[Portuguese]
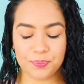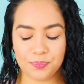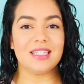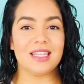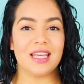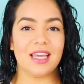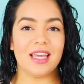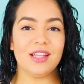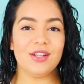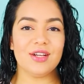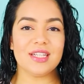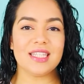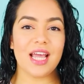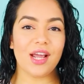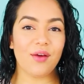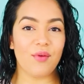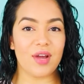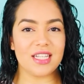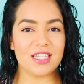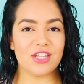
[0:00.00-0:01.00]
Seguindo a
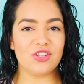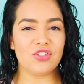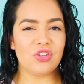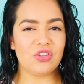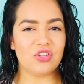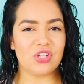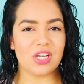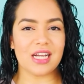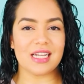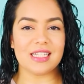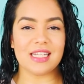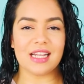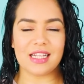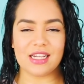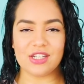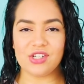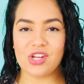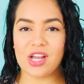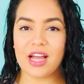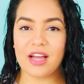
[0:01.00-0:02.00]
sequência de dicas
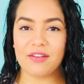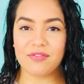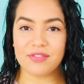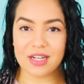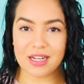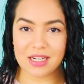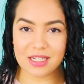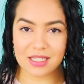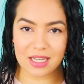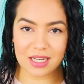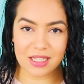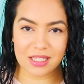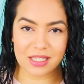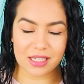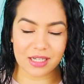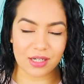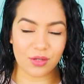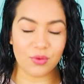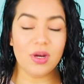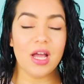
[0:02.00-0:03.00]
até chegar à
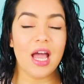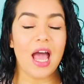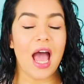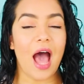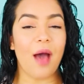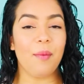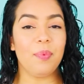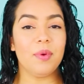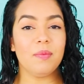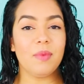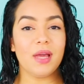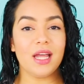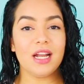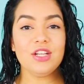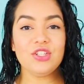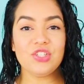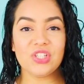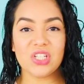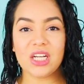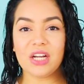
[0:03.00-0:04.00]
finalização, a
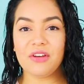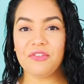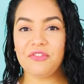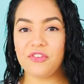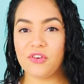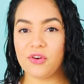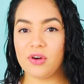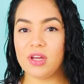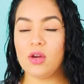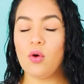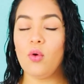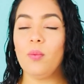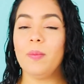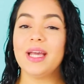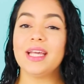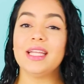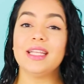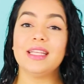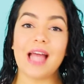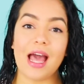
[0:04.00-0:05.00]
primeira dica foi
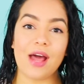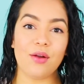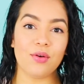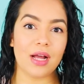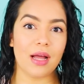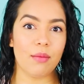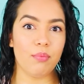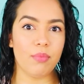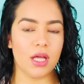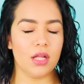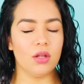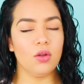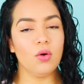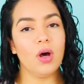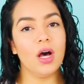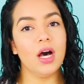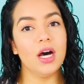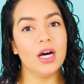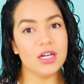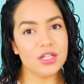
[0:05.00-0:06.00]
umectar o
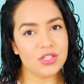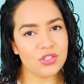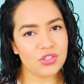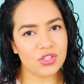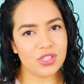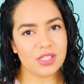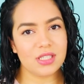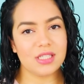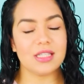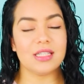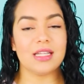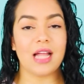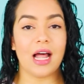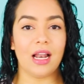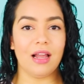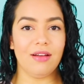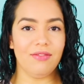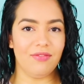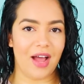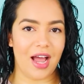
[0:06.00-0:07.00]
cabelo antes
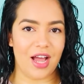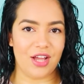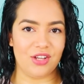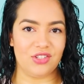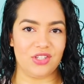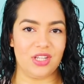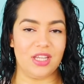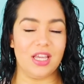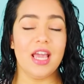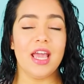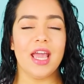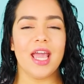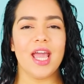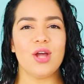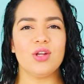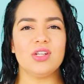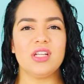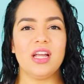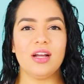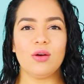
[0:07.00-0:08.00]
da lavagem.
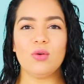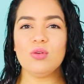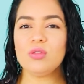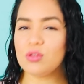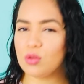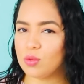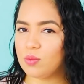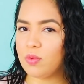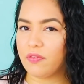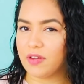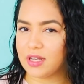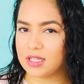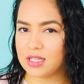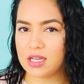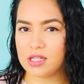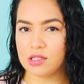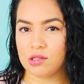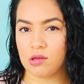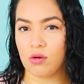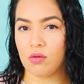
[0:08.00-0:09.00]
Eu já costumo
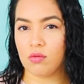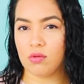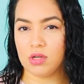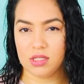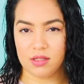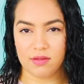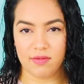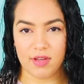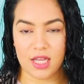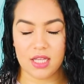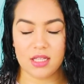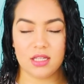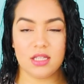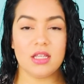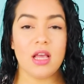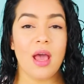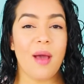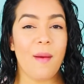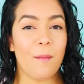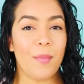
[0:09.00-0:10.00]
fazer isso algumas
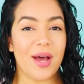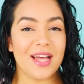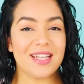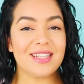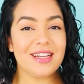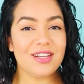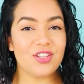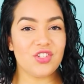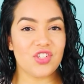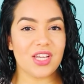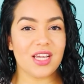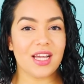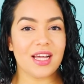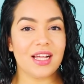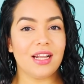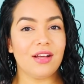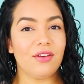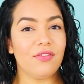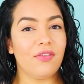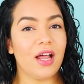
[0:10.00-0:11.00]
vezes, mas na dica
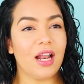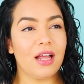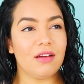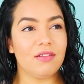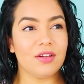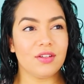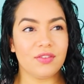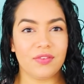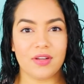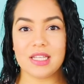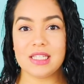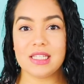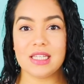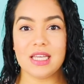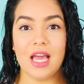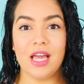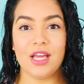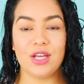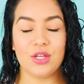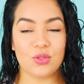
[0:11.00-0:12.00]
ela falava que
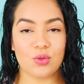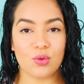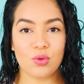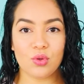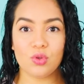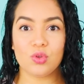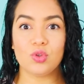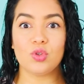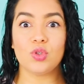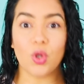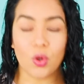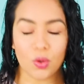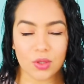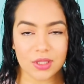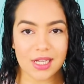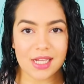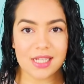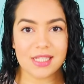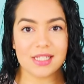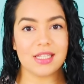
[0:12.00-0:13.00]
fazia isso
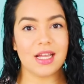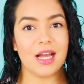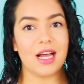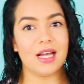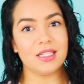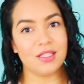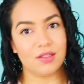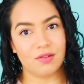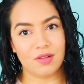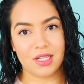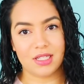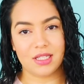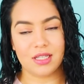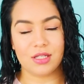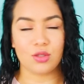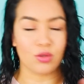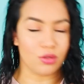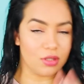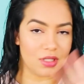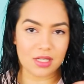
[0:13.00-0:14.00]
todas as
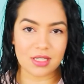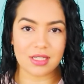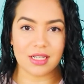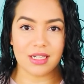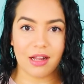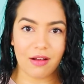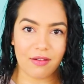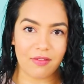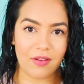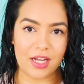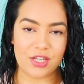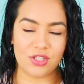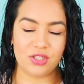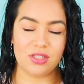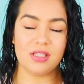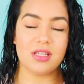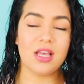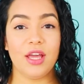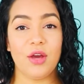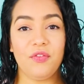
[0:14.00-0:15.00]
vezes, todas as
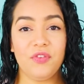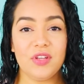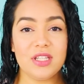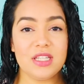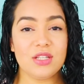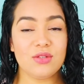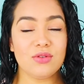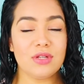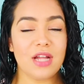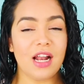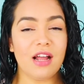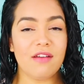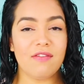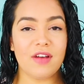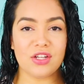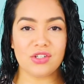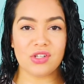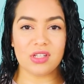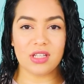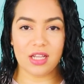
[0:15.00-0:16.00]
lavagens. Eu fiz isso na
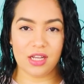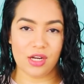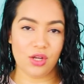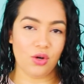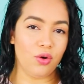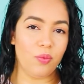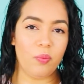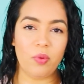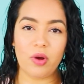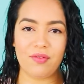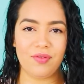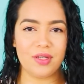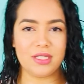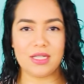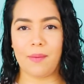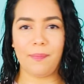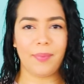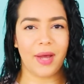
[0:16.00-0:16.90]
lavagem anterior porque fazia